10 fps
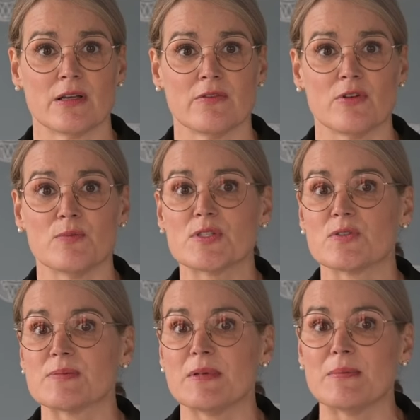Wir müssen
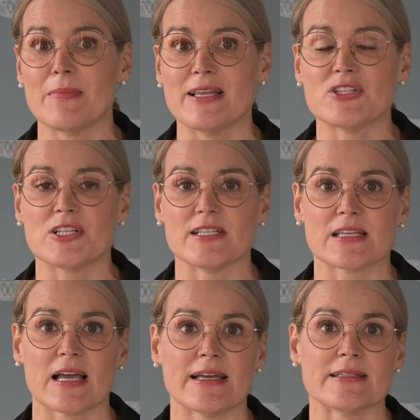uns mit
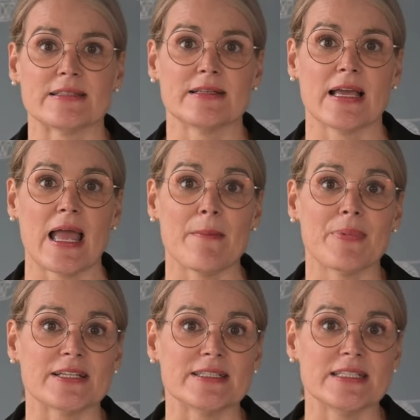Menschlichkeit,
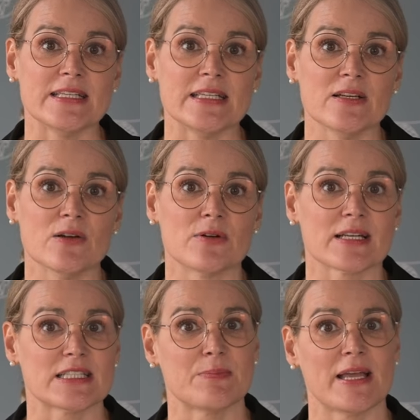Empathie und
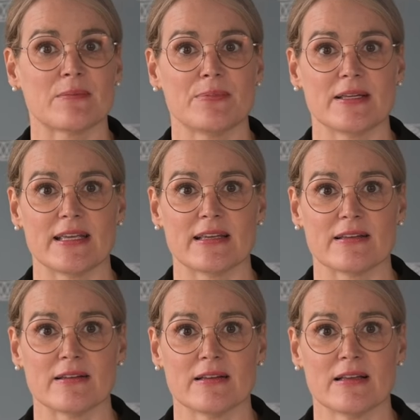Respekt
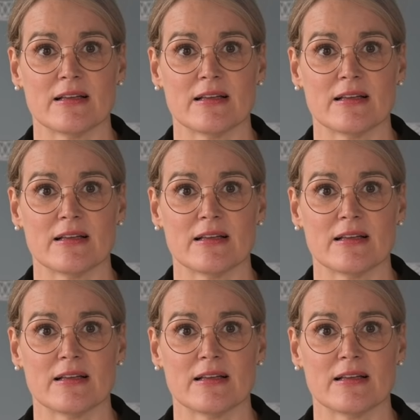begegnen.